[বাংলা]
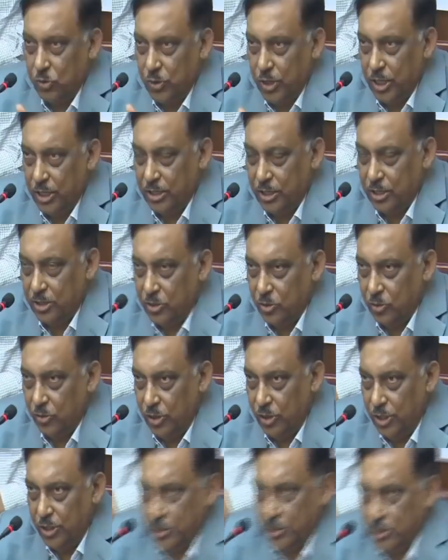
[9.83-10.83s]
দুই হাজার
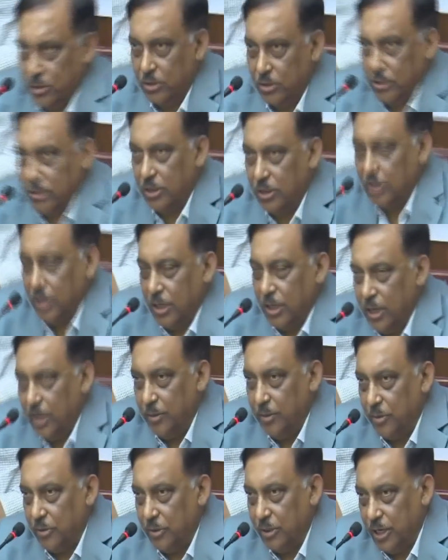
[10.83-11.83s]
চল্লিশ
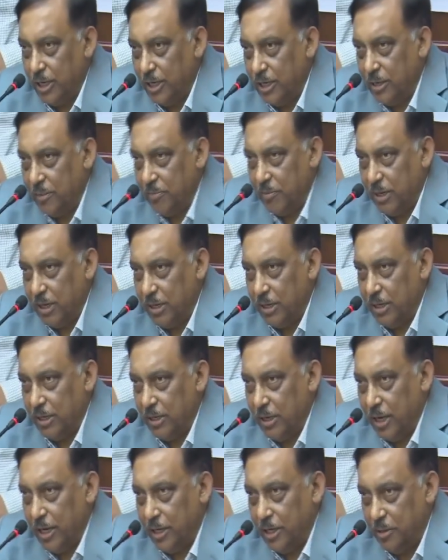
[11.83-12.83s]
এবং ডেল্টা প্ল্যান
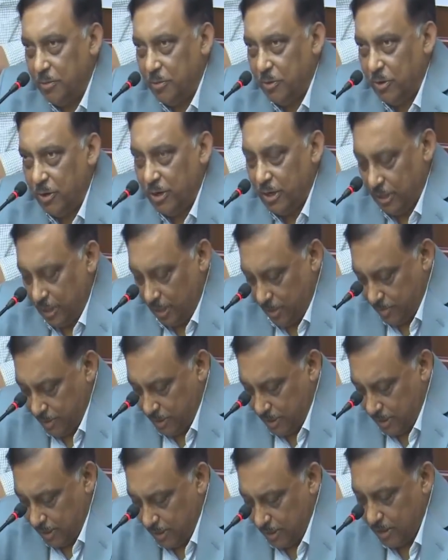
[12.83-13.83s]
একের পর এক
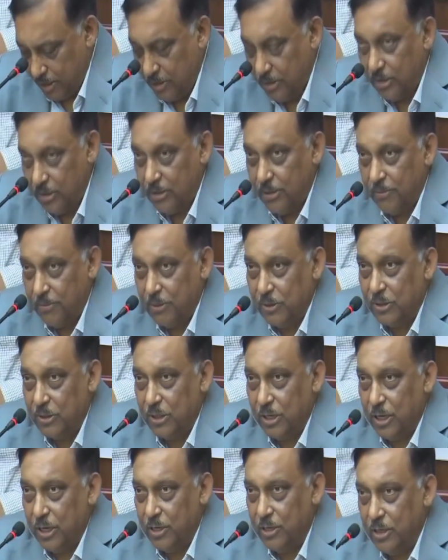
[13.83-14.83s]
আমাদেরকে দিচ্ছেন এবং
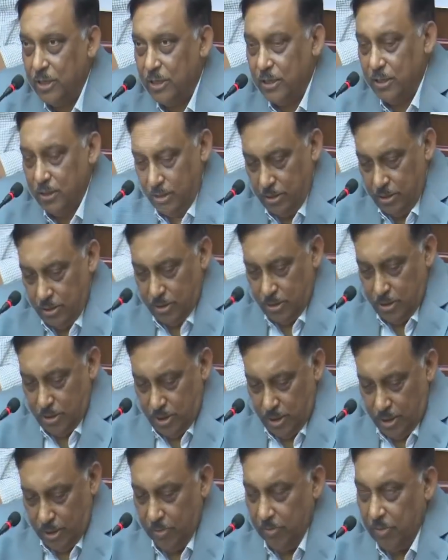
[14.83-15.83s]
সেইটি
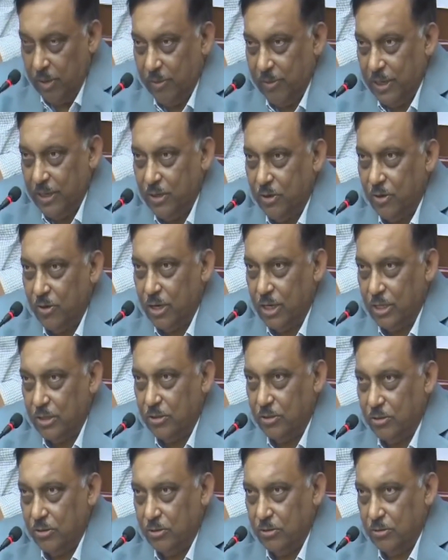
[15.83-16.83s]
ইমপ্লিমেন্ট করার
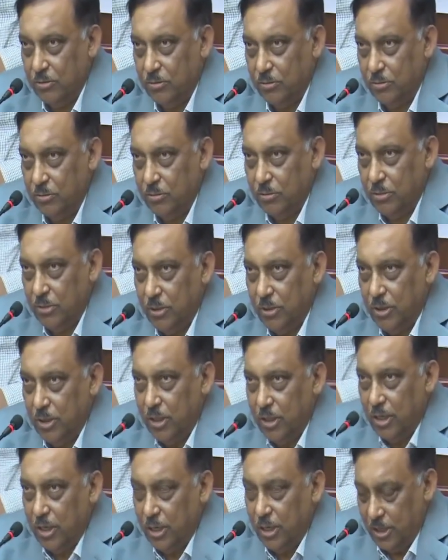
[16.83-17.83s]
জন্য
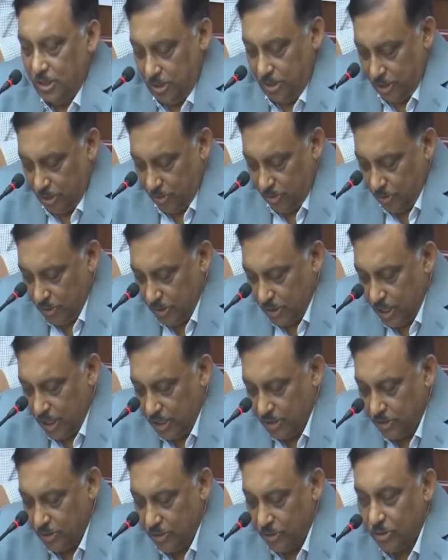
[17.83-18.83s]
যে সমস্ত
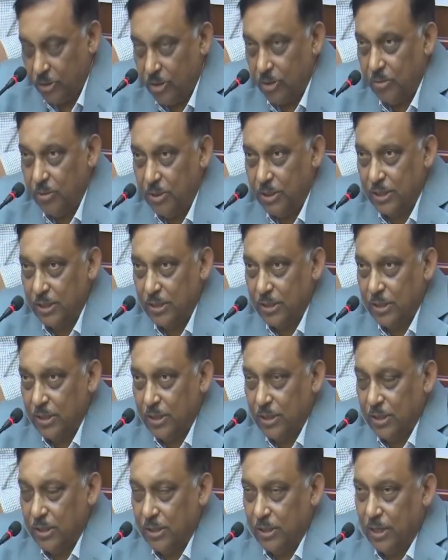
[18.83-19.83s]
কাজ করতে হবে
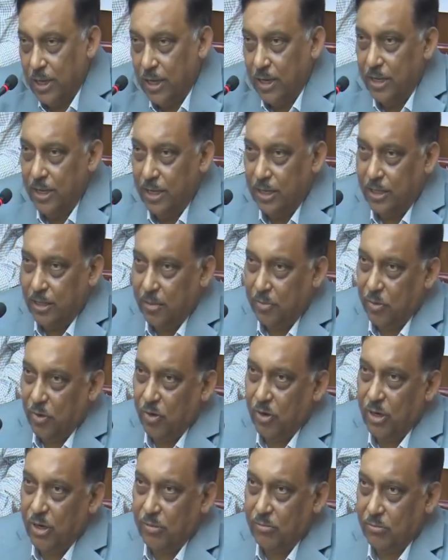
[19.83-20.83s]
তারই একটা
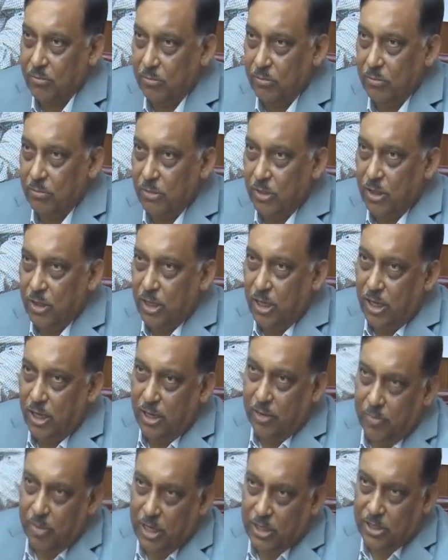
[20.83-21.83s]
প্রোগ্রাম
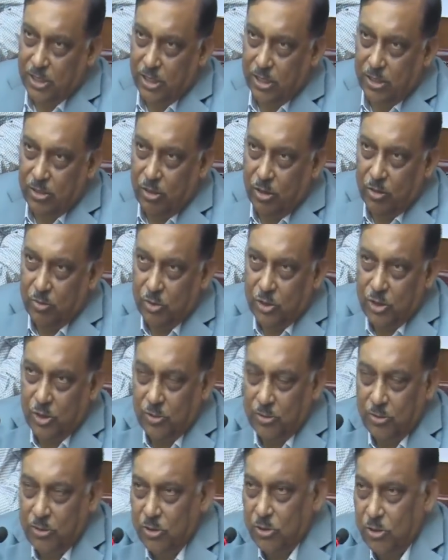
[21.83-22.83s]
এই বার্ষিক কর্ম
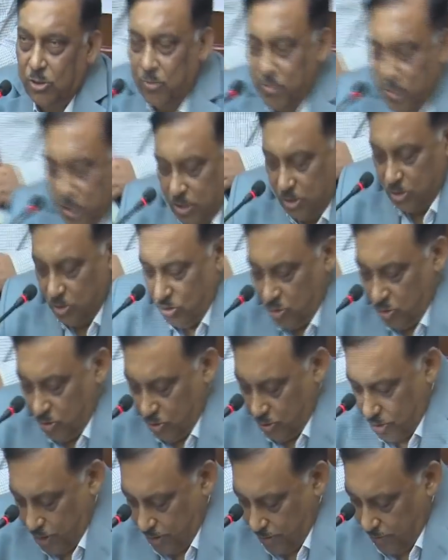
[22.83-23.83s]
সম্পাদন
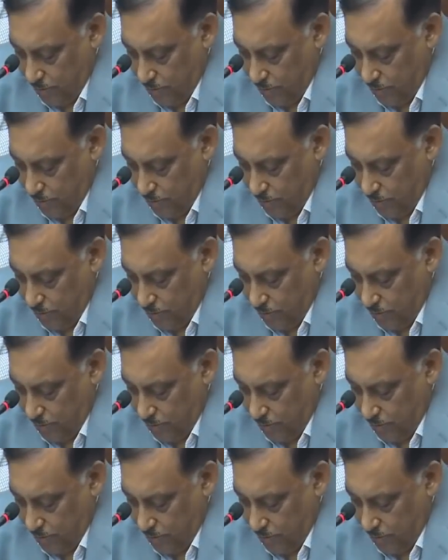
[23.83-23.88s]
চুক্তি